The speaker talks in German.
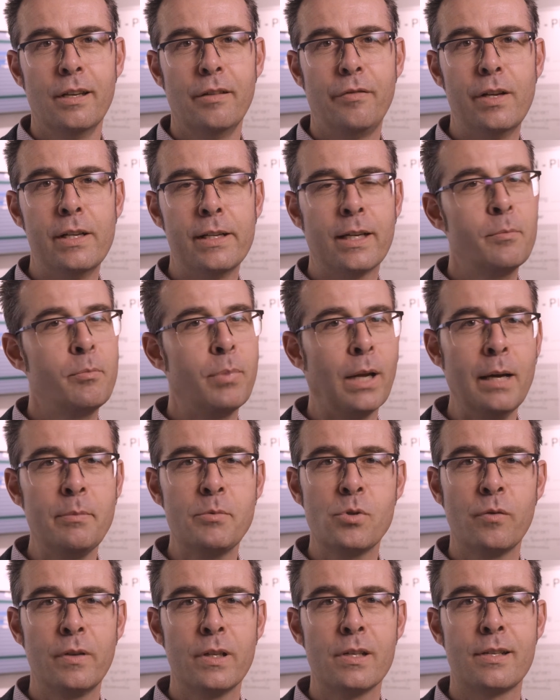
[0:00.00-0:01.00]
Vielen Dank,
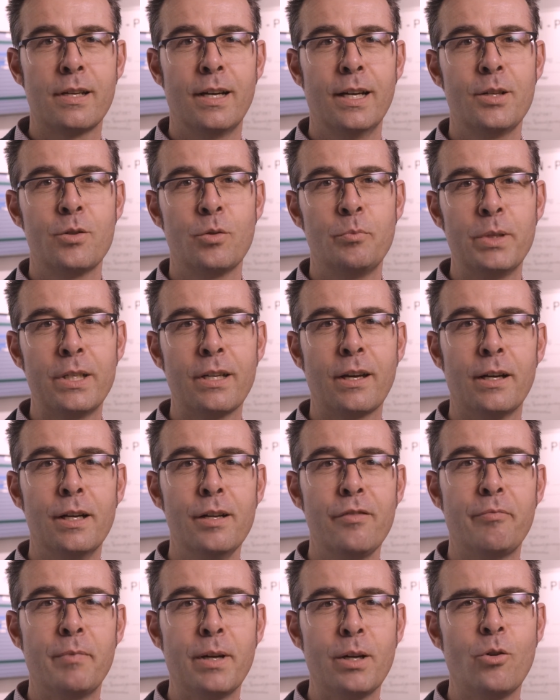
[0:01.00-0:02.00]
bleibt so wie ihr seid und bitte
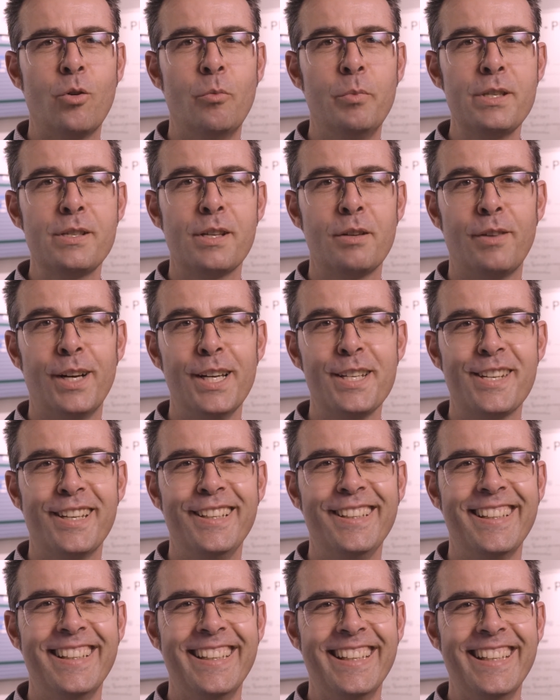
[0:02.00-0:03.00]
Ralf mal noch ein bisschen weiter.